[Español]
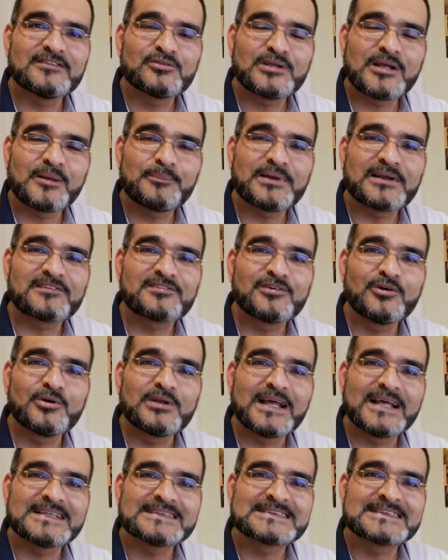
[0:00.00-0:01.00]
es una
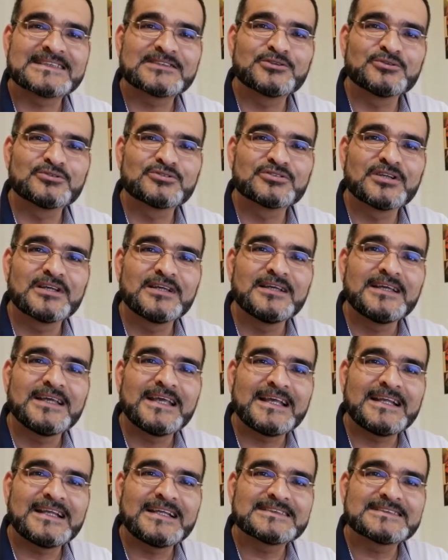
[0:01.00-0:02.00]
persona, es Jesús.
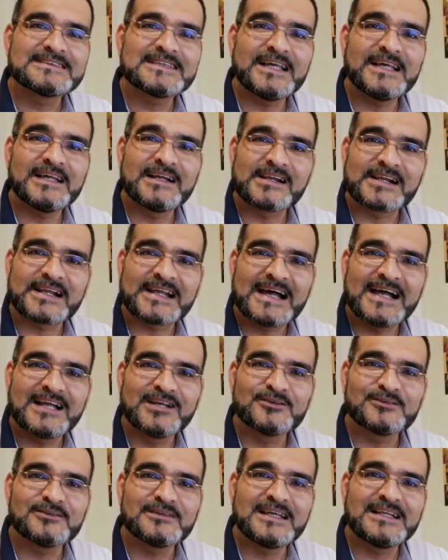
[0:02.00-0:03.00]
Él es el
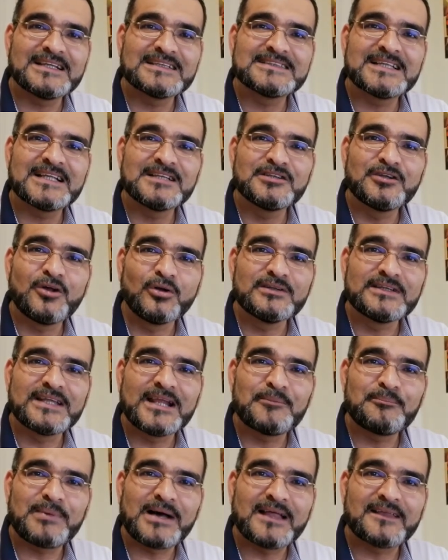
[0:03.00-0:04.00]
regalo, Él es el don
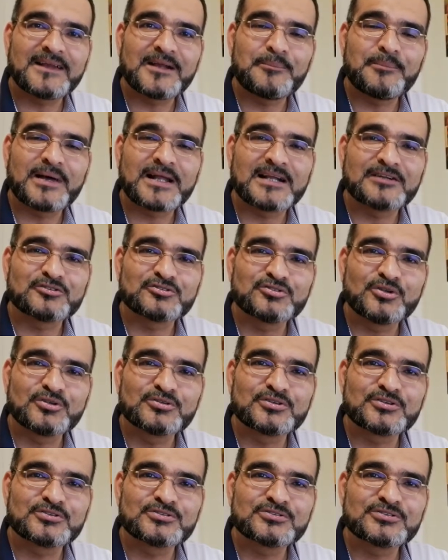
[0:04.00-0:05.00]
del Padre para
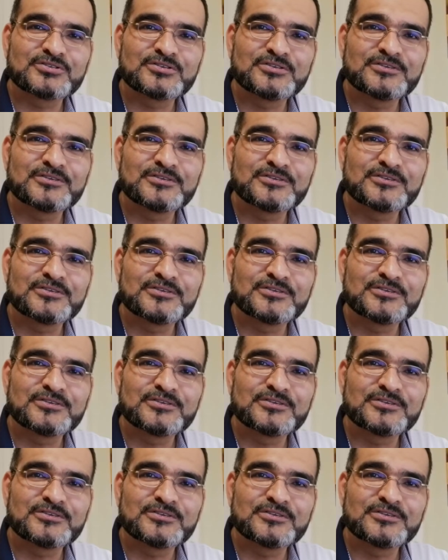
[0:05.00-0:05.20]
nosotros.